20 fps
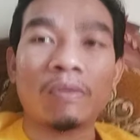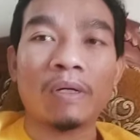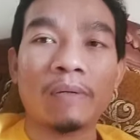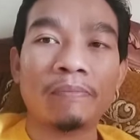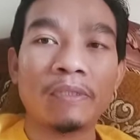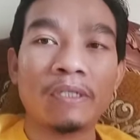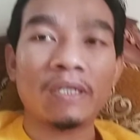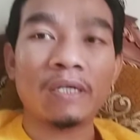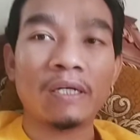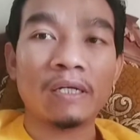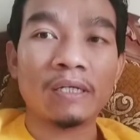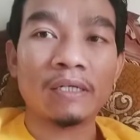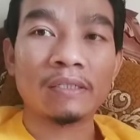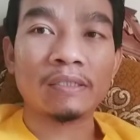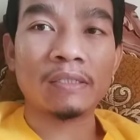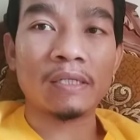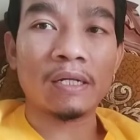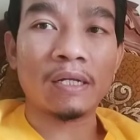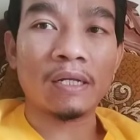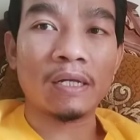maaf jika ada
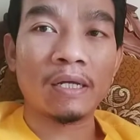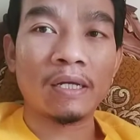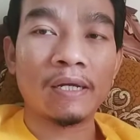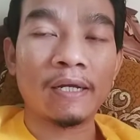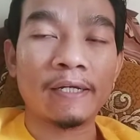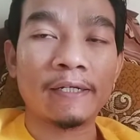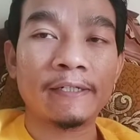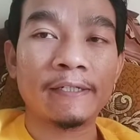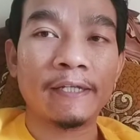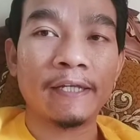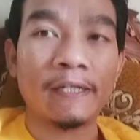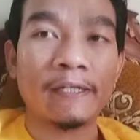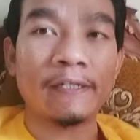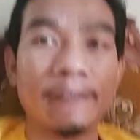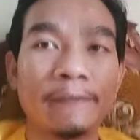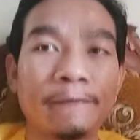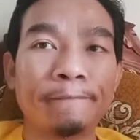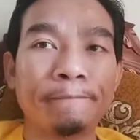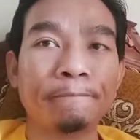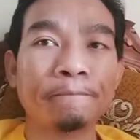kesalahan dan
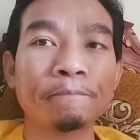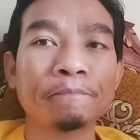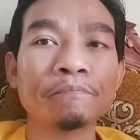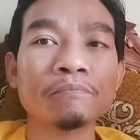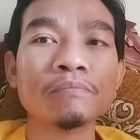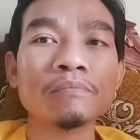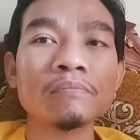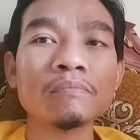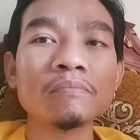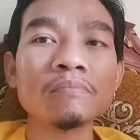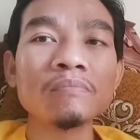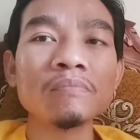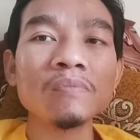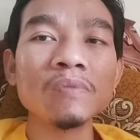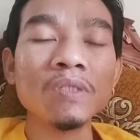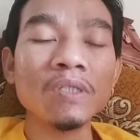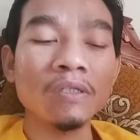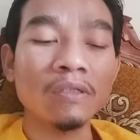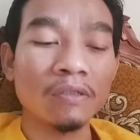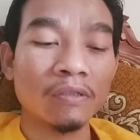
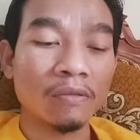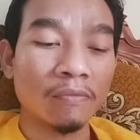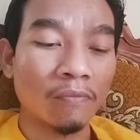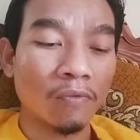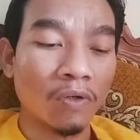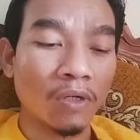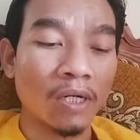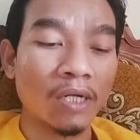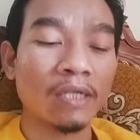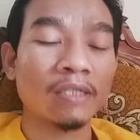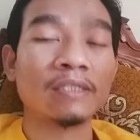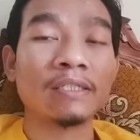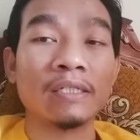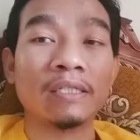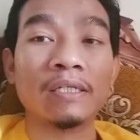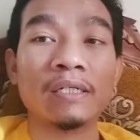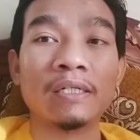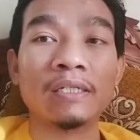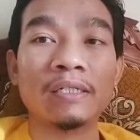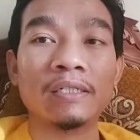semoga
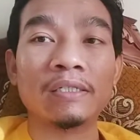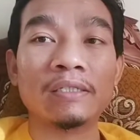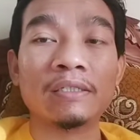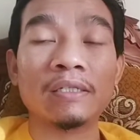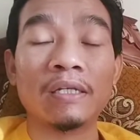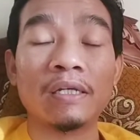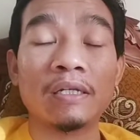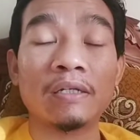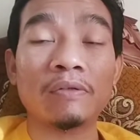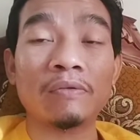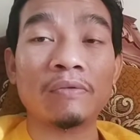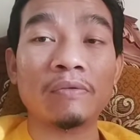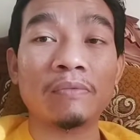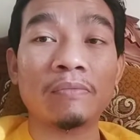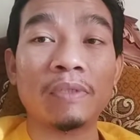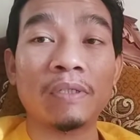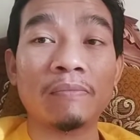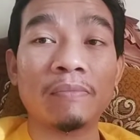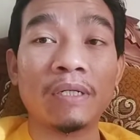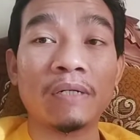channel ini selalu
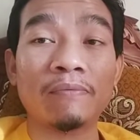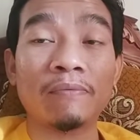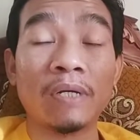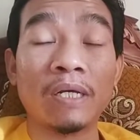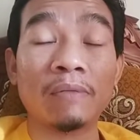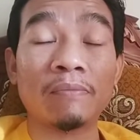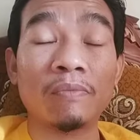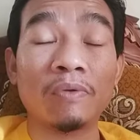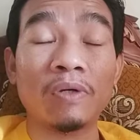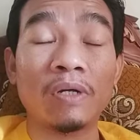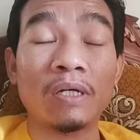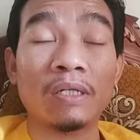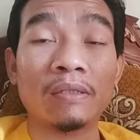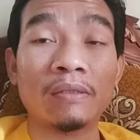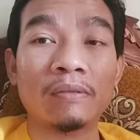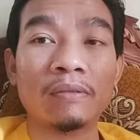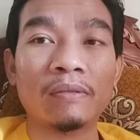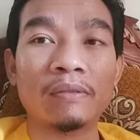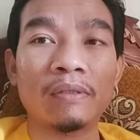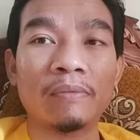bermanfaat buat
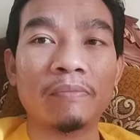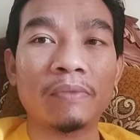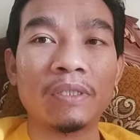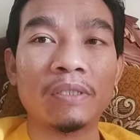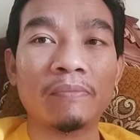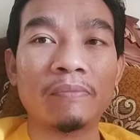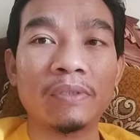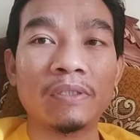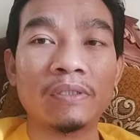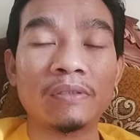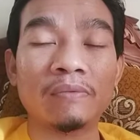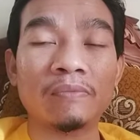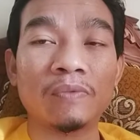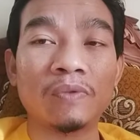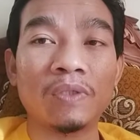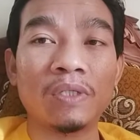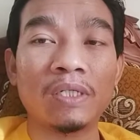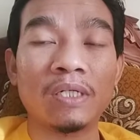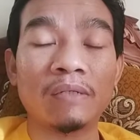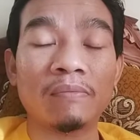teman-teman
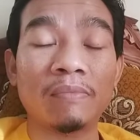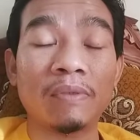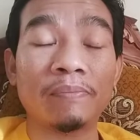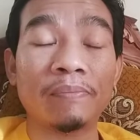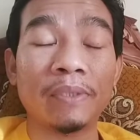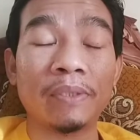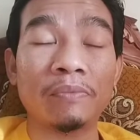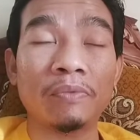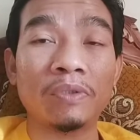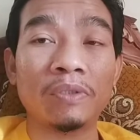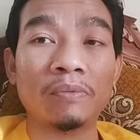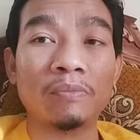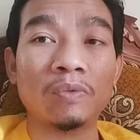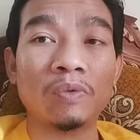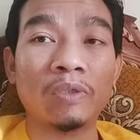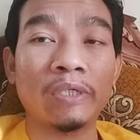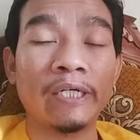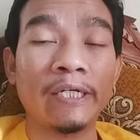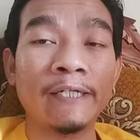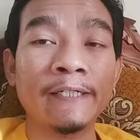semua dan bapak ibu
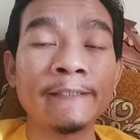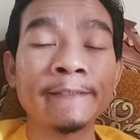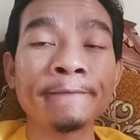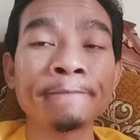semua